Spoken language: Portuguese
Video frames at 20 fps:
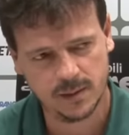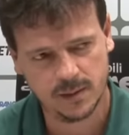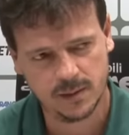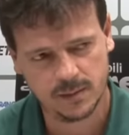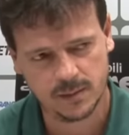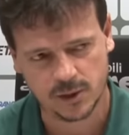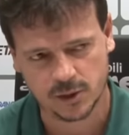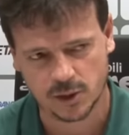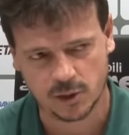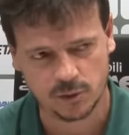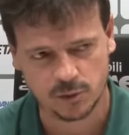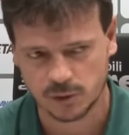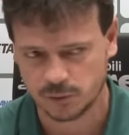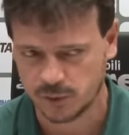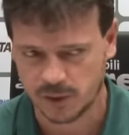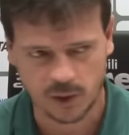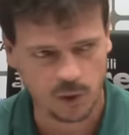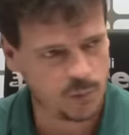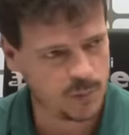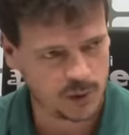Você acha que eles não
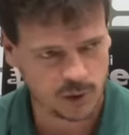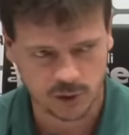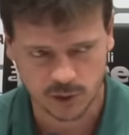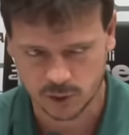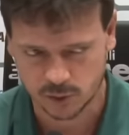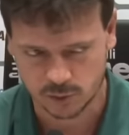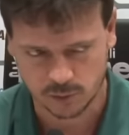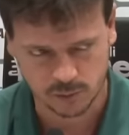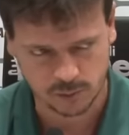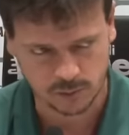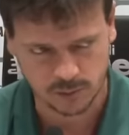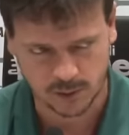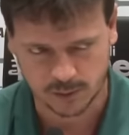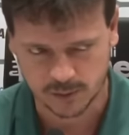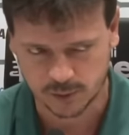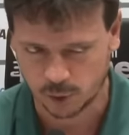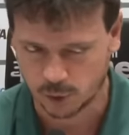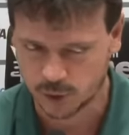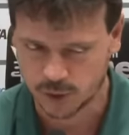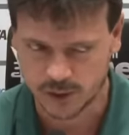têm nenhuma chance?
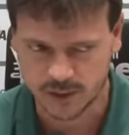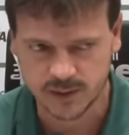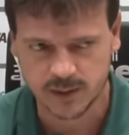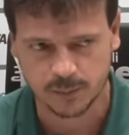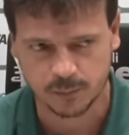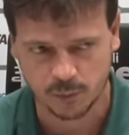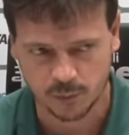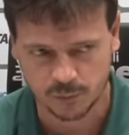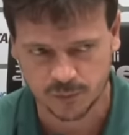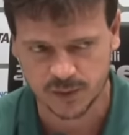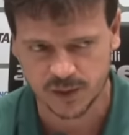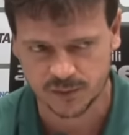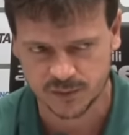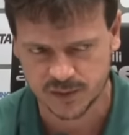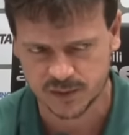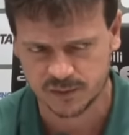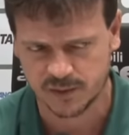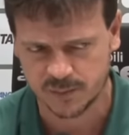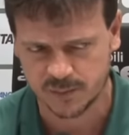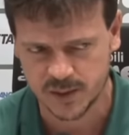Só ia ser bom
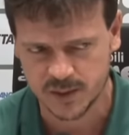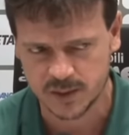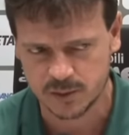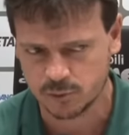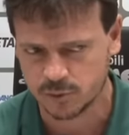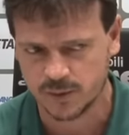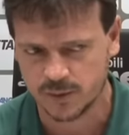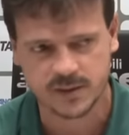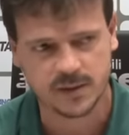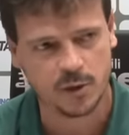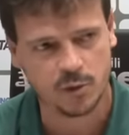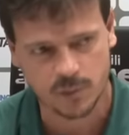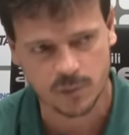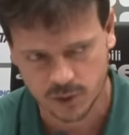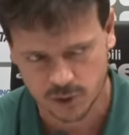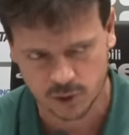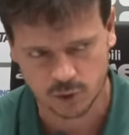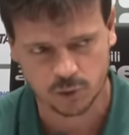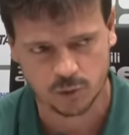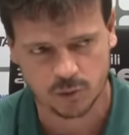defensivamente se não tivesse
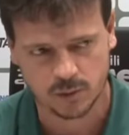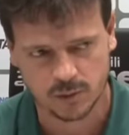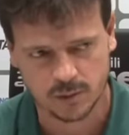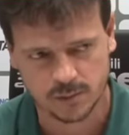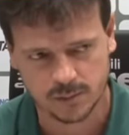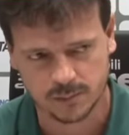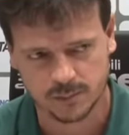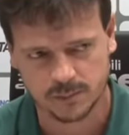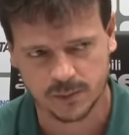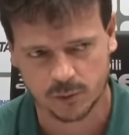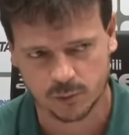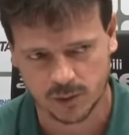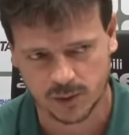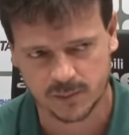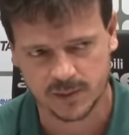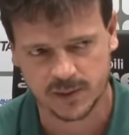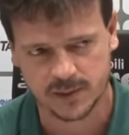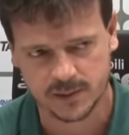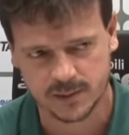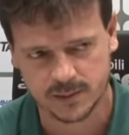nenhuma chance de gol na sua
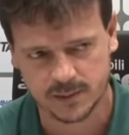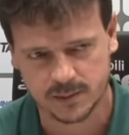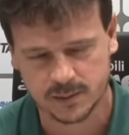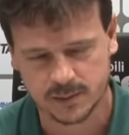cabeça.